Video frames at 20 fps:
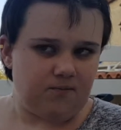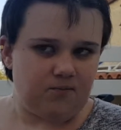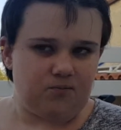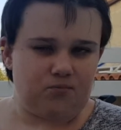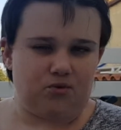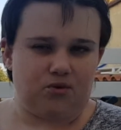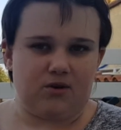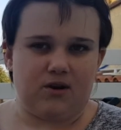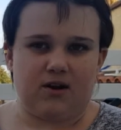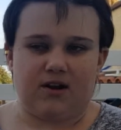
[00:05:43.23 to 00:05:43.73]

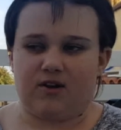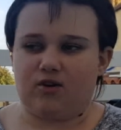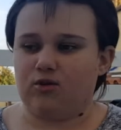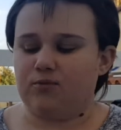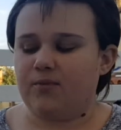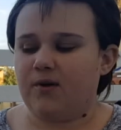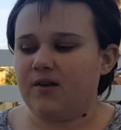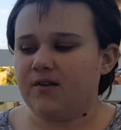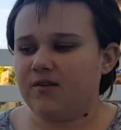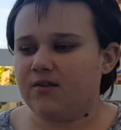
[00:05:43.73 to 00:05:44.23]
pour la
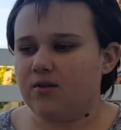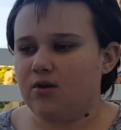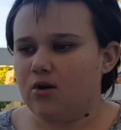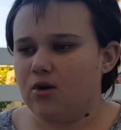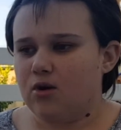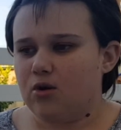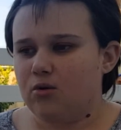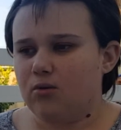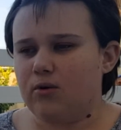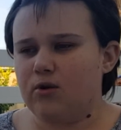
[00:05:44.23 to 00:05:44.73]
récompense,
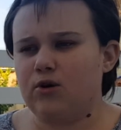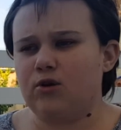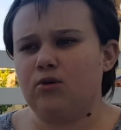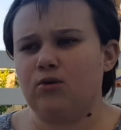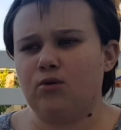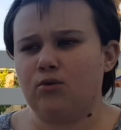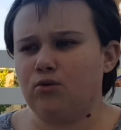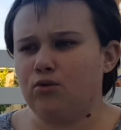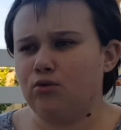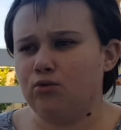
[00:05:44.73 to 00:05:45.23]
ou
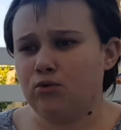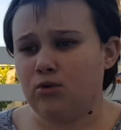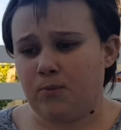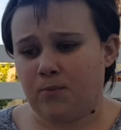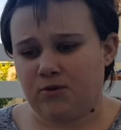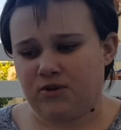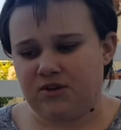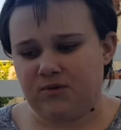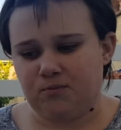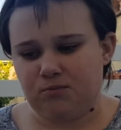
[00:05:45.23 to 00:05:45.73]
alors une ou deux
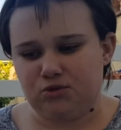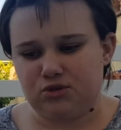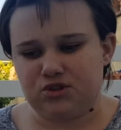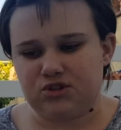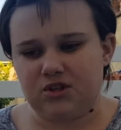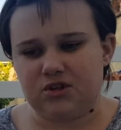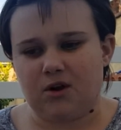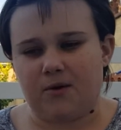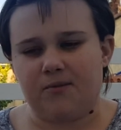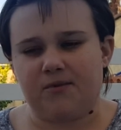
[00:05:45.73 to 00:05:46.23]
petites
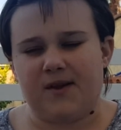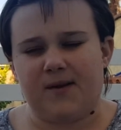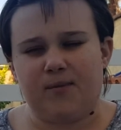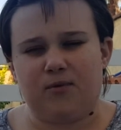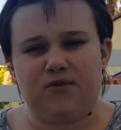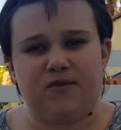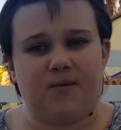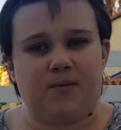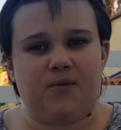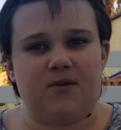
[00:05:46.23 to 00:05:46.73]
bouchées comme ça pour
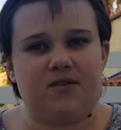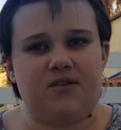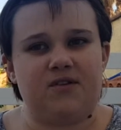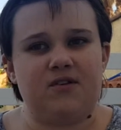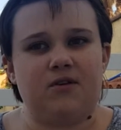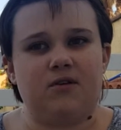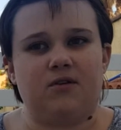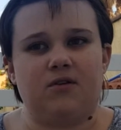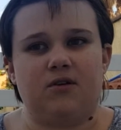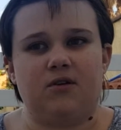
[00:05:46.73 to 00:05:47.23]
lui faire
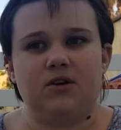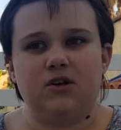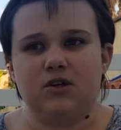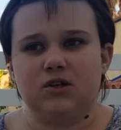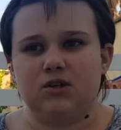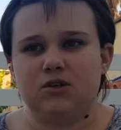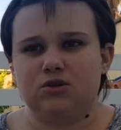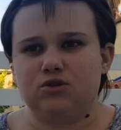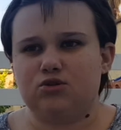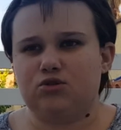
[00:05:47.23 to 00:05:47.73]
plaisir. Euh,
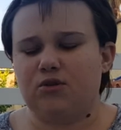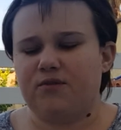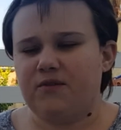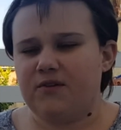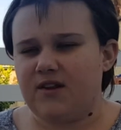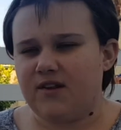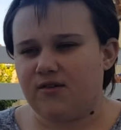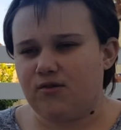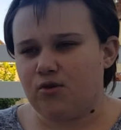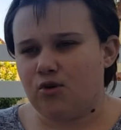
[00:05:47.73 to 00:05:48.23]
j'ai fait
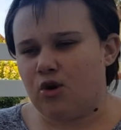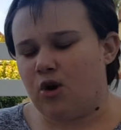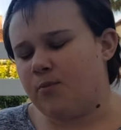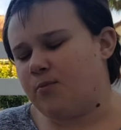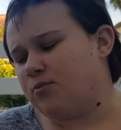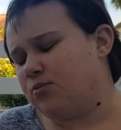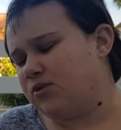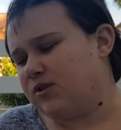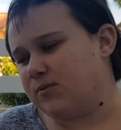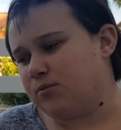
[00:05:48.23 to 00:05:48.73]
les yeux, hop,
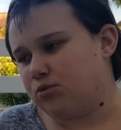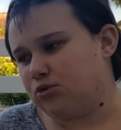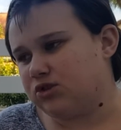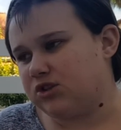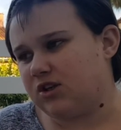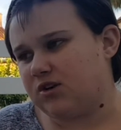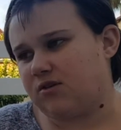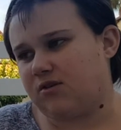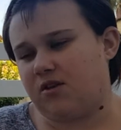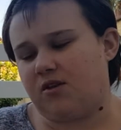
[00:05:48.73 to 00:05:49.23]
une petite
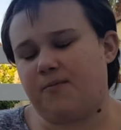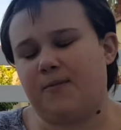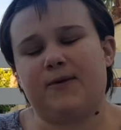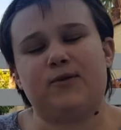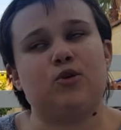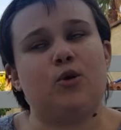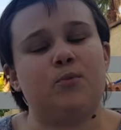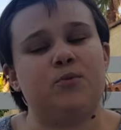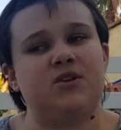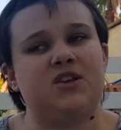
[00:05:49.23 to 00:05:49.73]
bouchée, que c'est pas
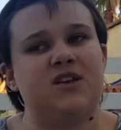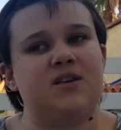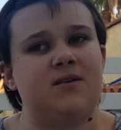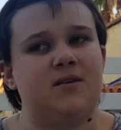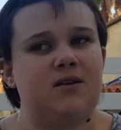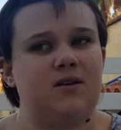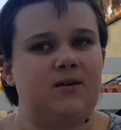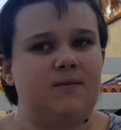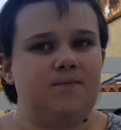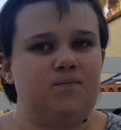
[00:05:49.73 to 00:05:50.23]
trop petit
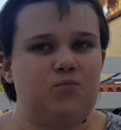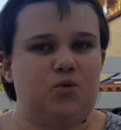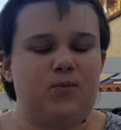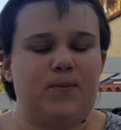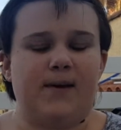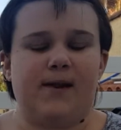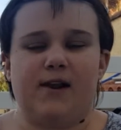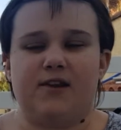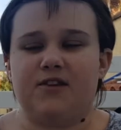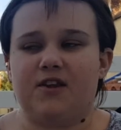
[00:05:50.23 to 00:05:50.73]
pour
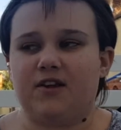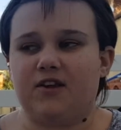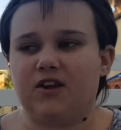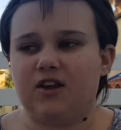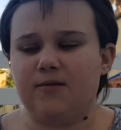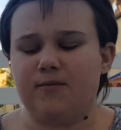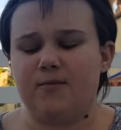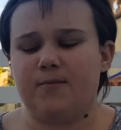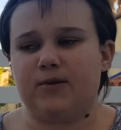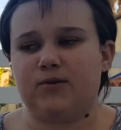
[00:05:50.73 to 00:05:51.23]
pas
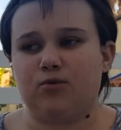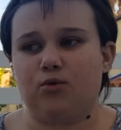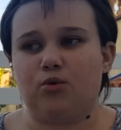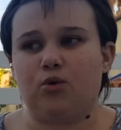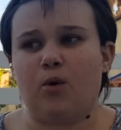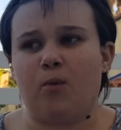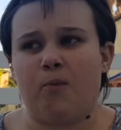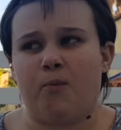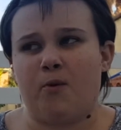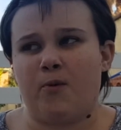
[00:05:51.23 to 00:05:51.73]
l'arnaquer, mais pas trop
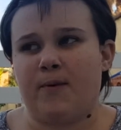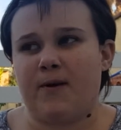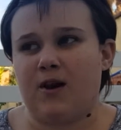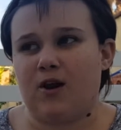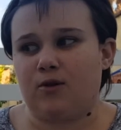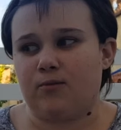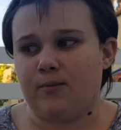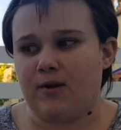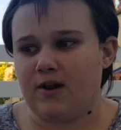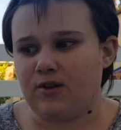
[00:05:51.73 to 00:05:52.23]
gros pour pas
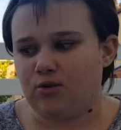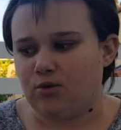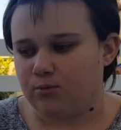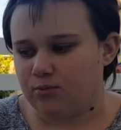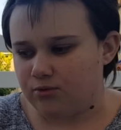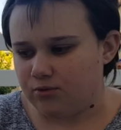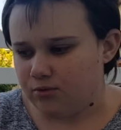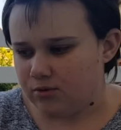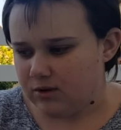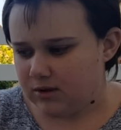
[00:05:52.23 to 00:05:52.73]
la rendre malade non
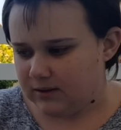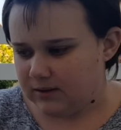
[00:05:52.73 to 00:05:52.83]
plus.